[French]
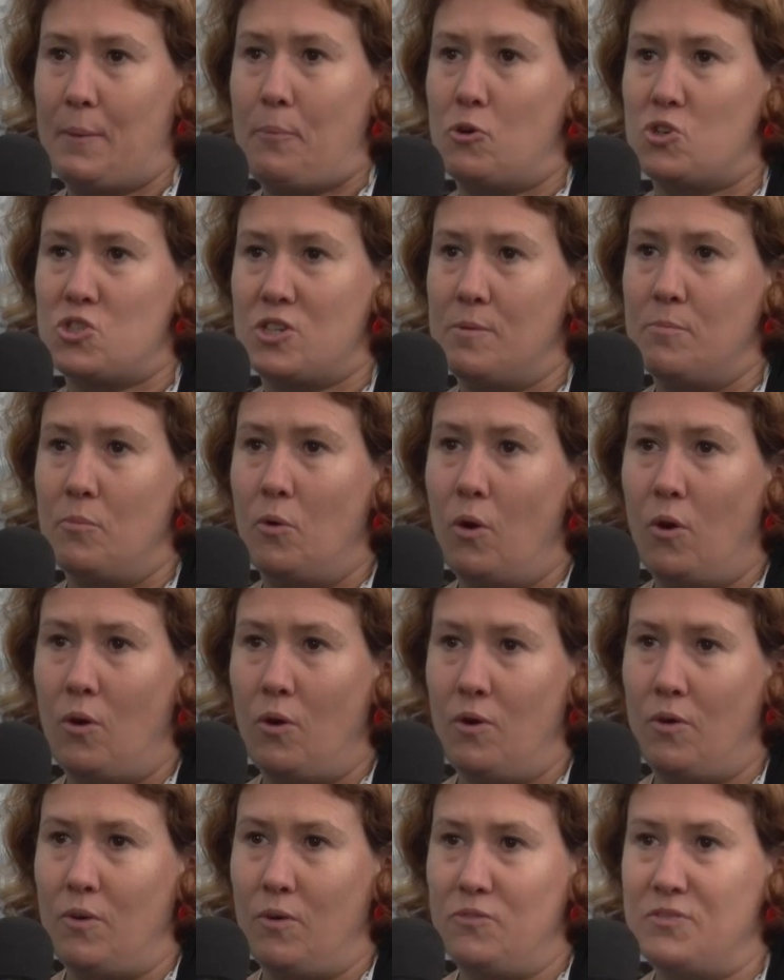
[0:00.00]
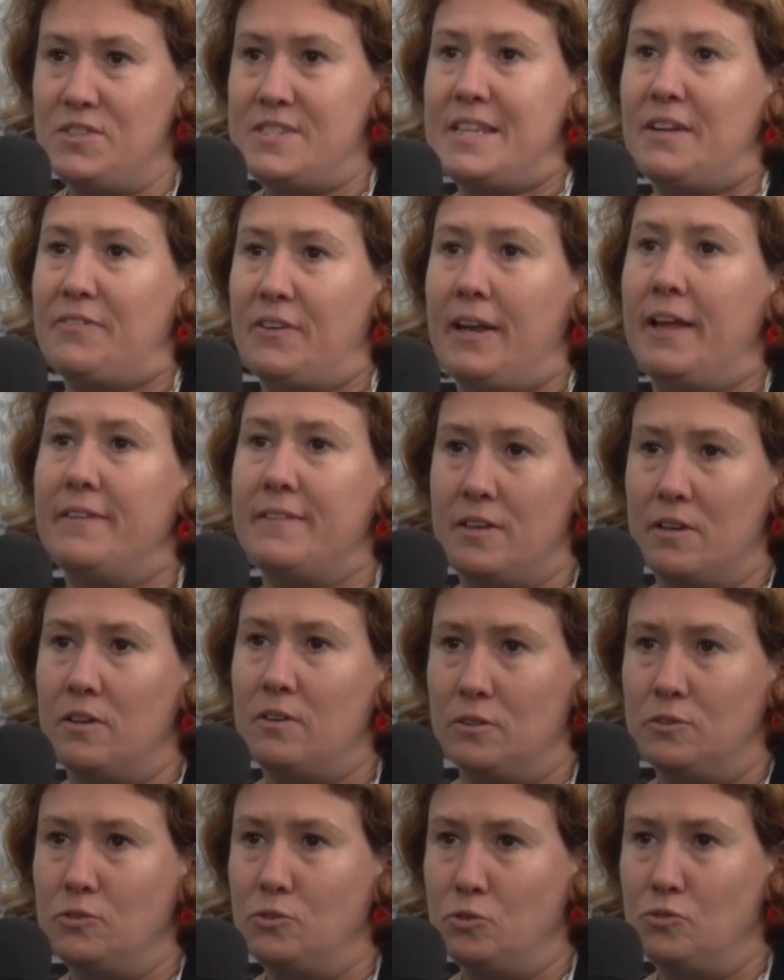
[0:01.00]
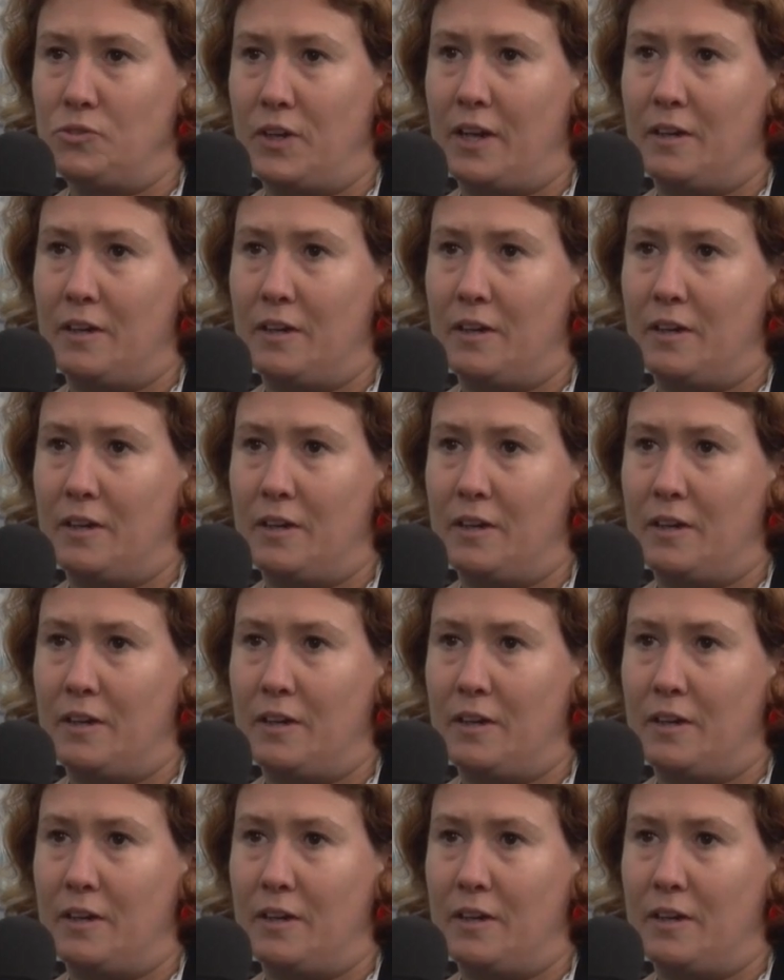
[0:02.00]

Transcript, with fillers: prochainement, euh, d'ici la fin de l'année, D'ici